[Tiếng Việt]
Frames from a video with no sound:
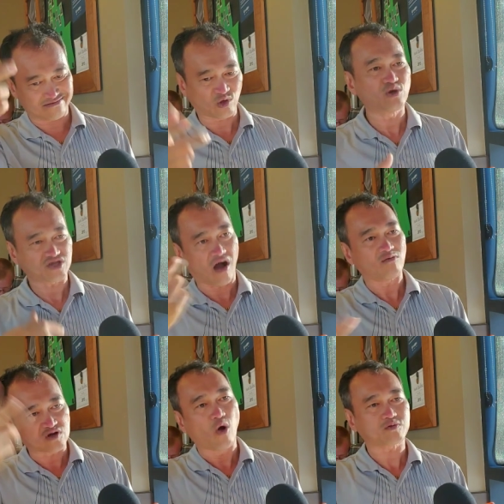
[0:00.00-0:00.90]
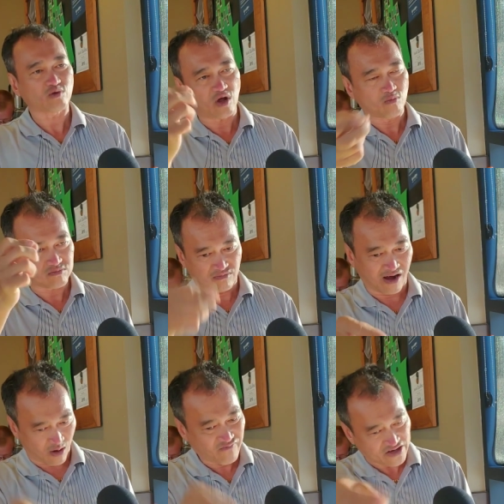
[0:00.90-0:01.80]
tôi cho ông đốt, tôi ông
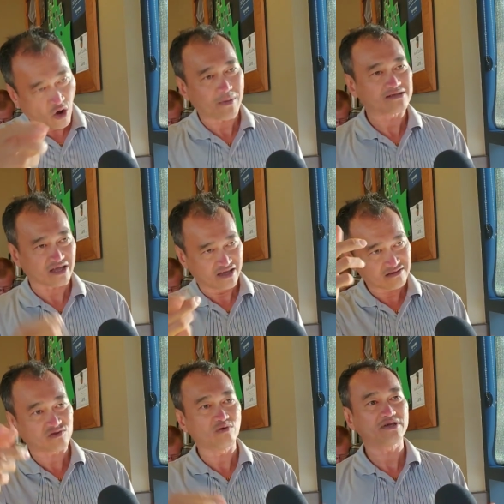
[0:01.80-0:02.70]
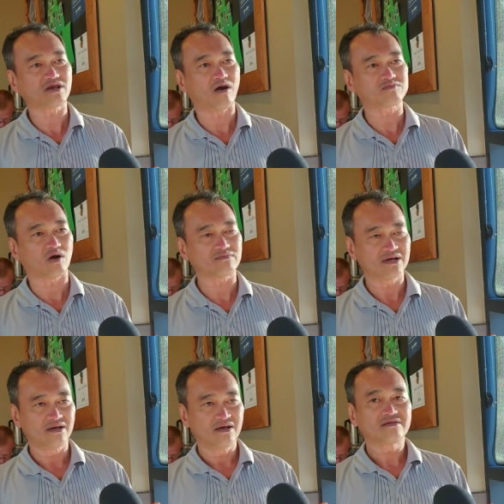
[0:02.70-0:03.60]
ông phải đốt bằng tiền tôi mới cho ông đốt.
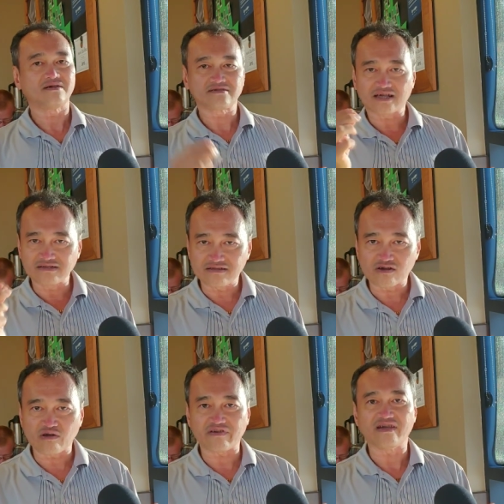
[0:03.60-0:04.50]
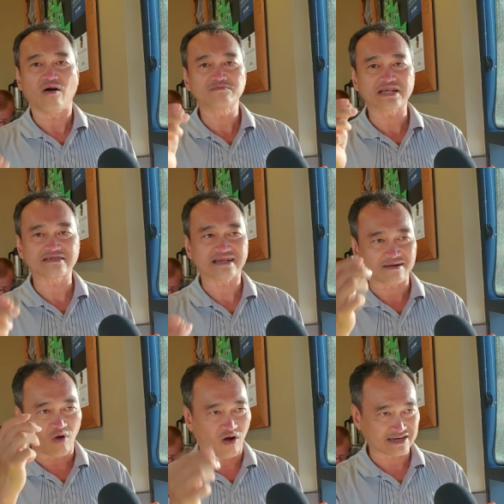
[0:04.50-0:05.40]
Thì kính thưa quý vị, ông sẵn
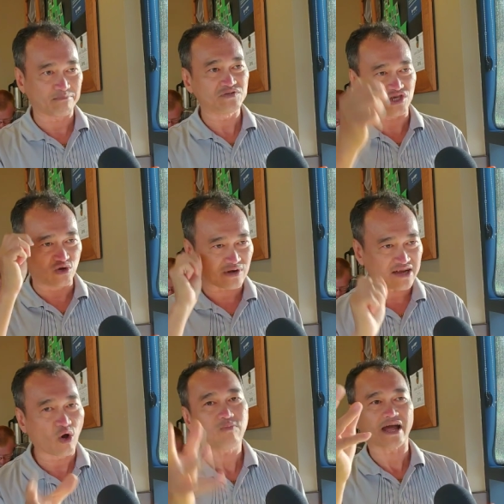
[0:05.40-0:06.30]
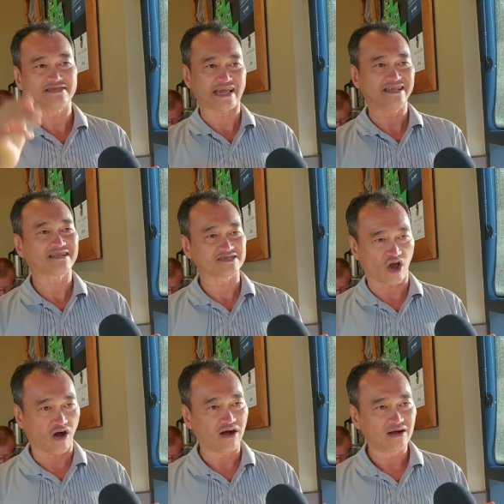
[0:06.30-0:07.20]
sàng bỏ năm triệu ra đốt Khải cháy thành
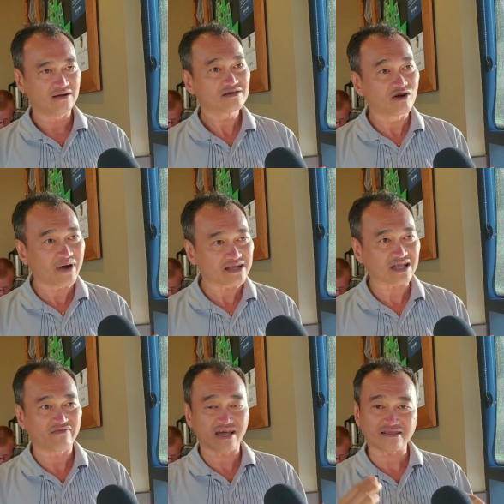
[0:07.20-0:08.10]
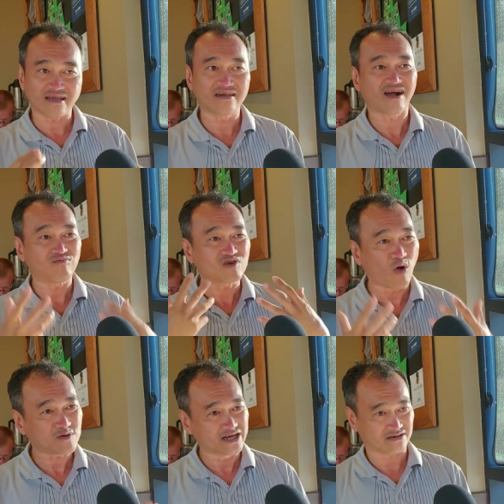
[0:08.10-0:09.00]
tro, đúng không ạ? Tại vì cái tiền ông
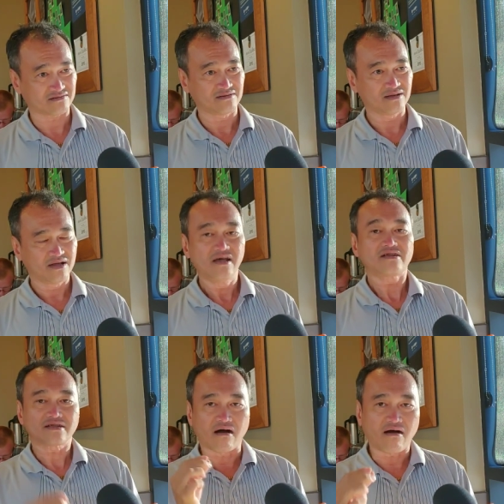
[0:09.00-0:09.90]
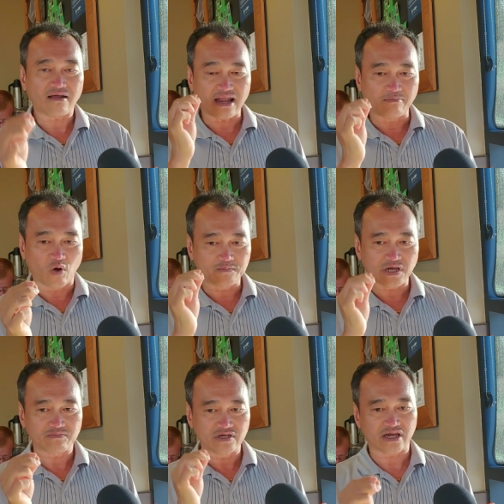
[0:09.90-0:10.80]
đốt được. Đó là một
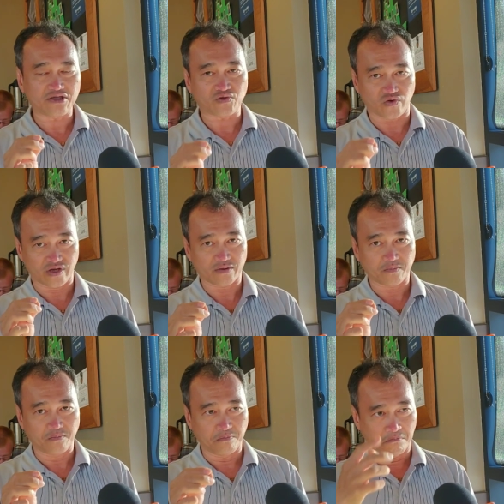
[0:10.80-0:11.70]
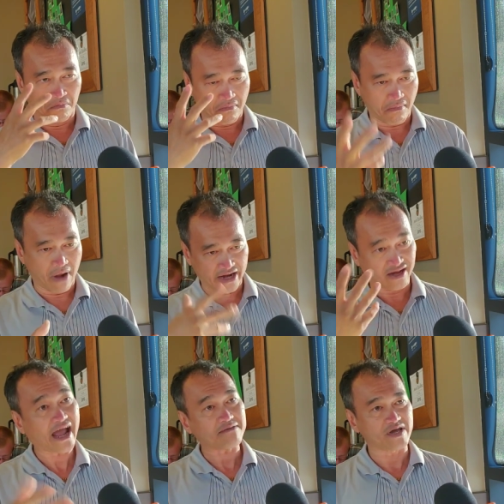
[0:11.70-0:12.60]
trong những cái chuyện mà
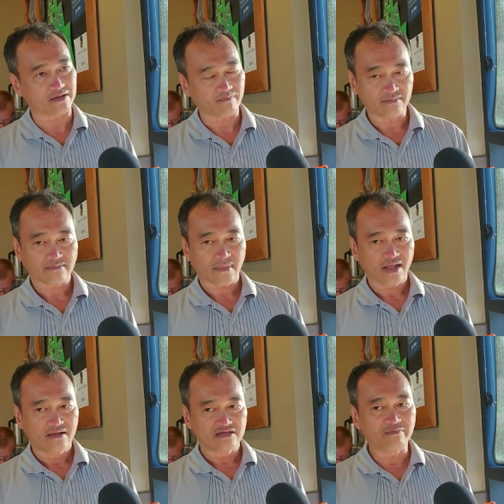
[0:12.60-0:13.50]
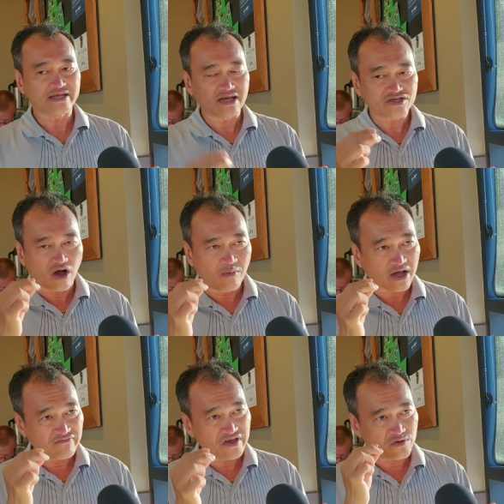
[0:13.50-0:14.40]
nó khác biệt. Nhưng mà giờ cho một
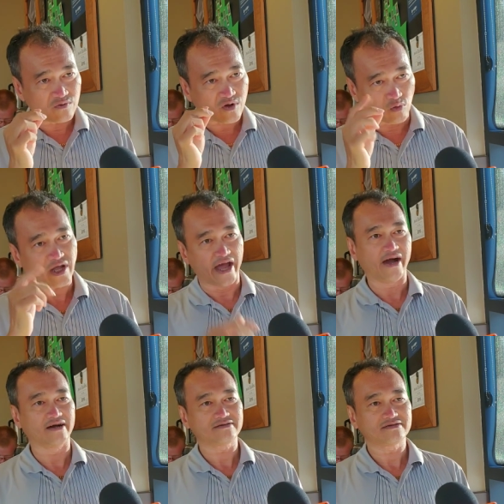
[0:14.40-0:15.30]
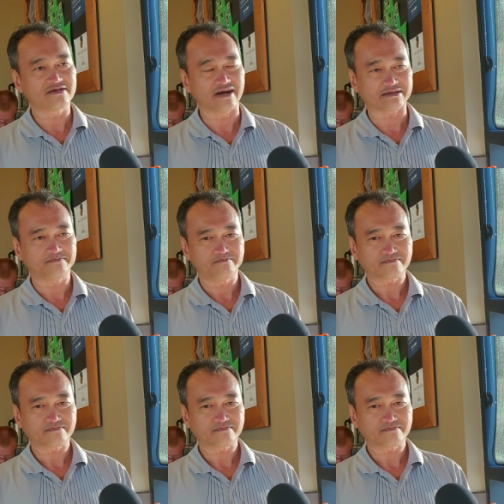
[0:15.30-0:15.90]
cái ví dụ cụ thể hơn, thưa anh,